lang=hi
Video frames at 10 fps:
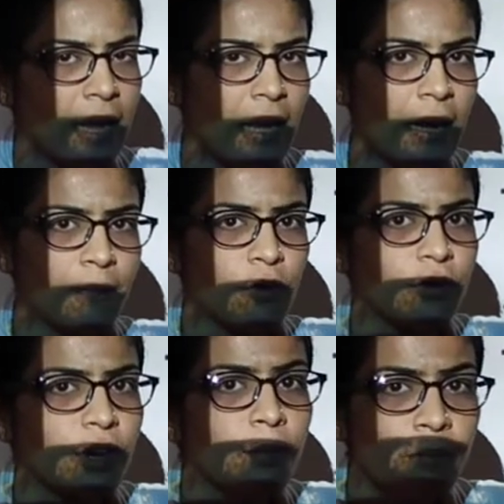पहले
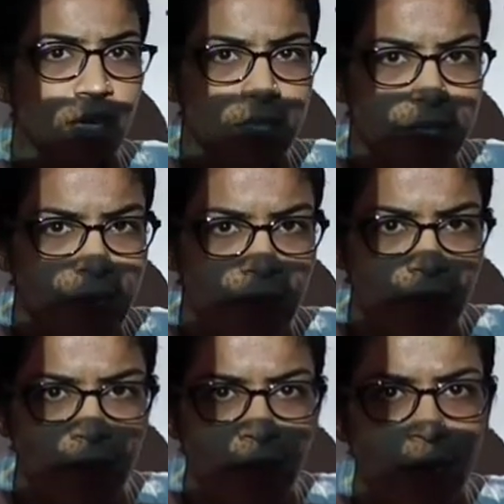आपको नंबर्स
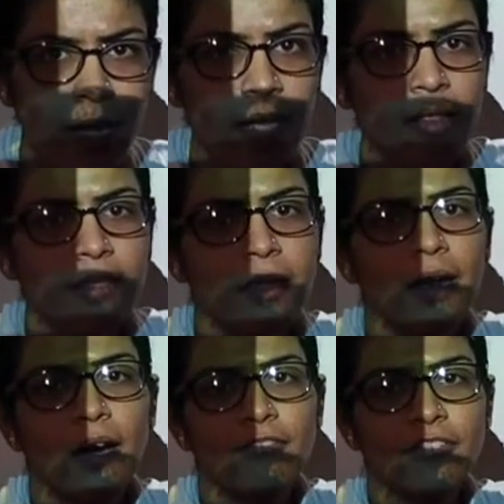देखने हैं
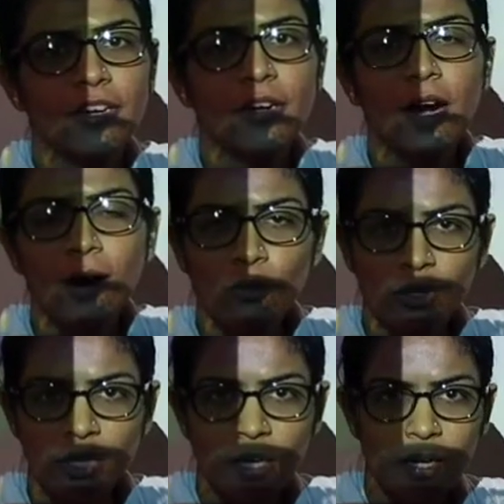देन आफ्टर
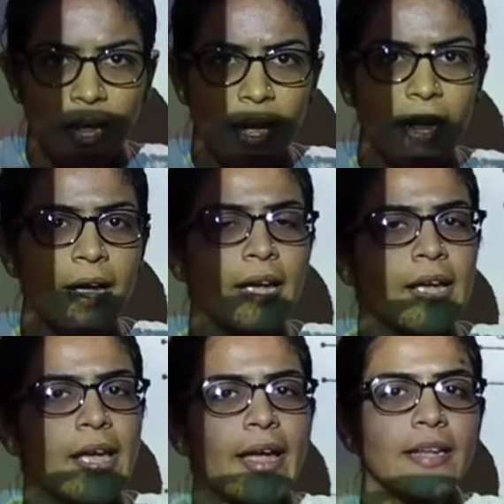काउंट करना है
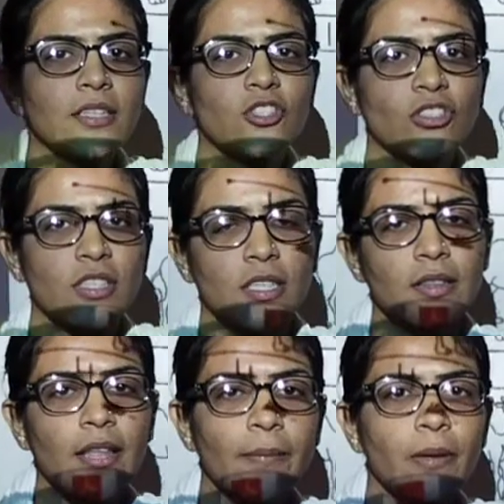एंड जो
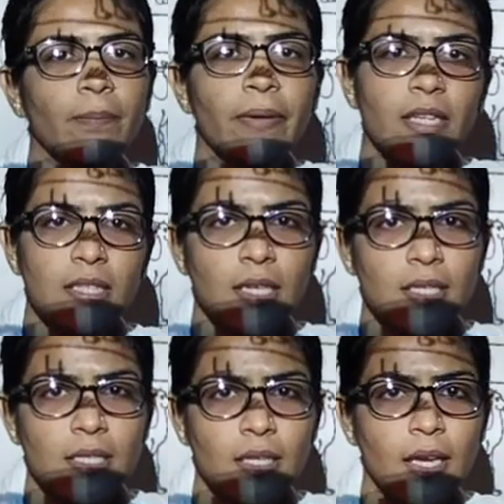जितने भी
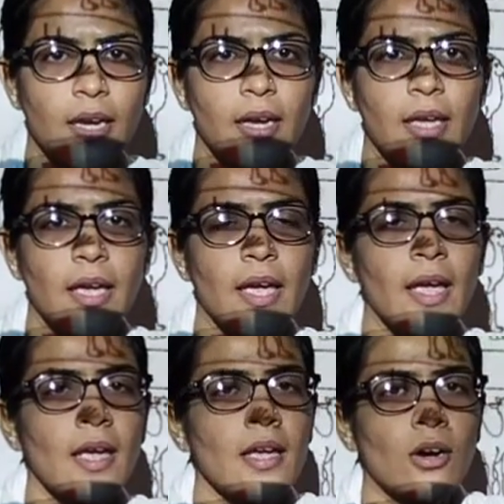पिक्चर्स दिए गए
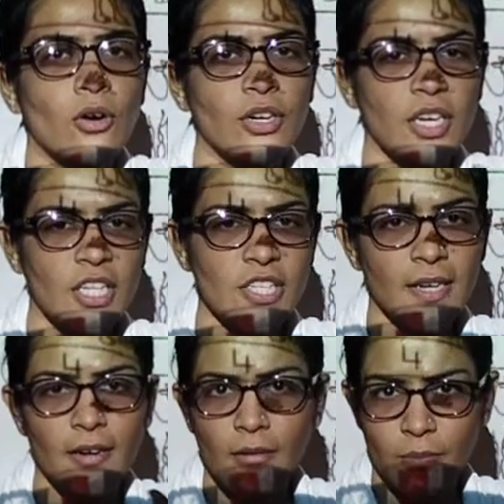हैं और
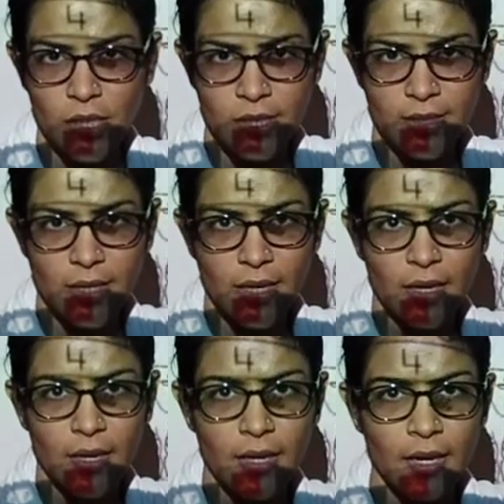नीचे नंबर्स दिए
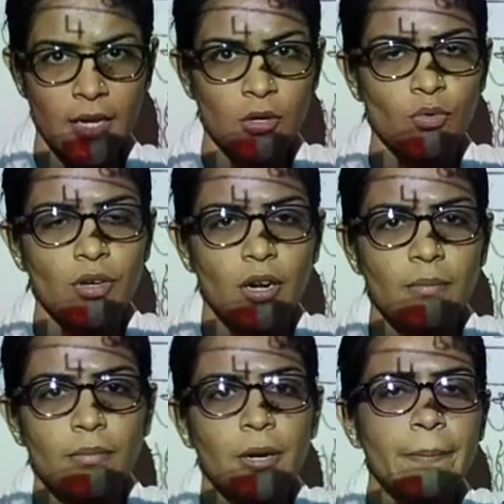गए हैं उन
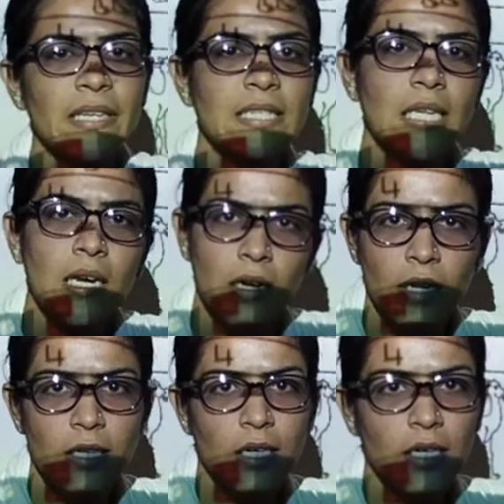नंबर पे
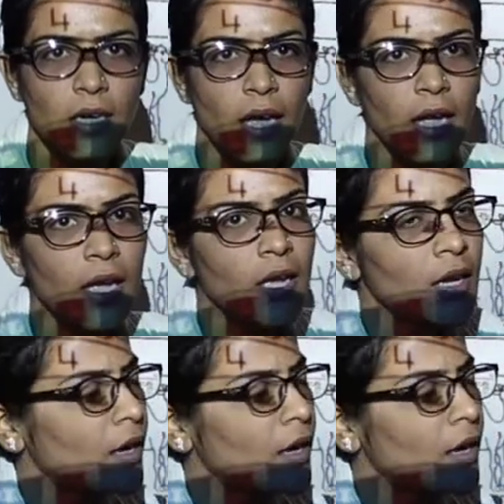सर्कल करना है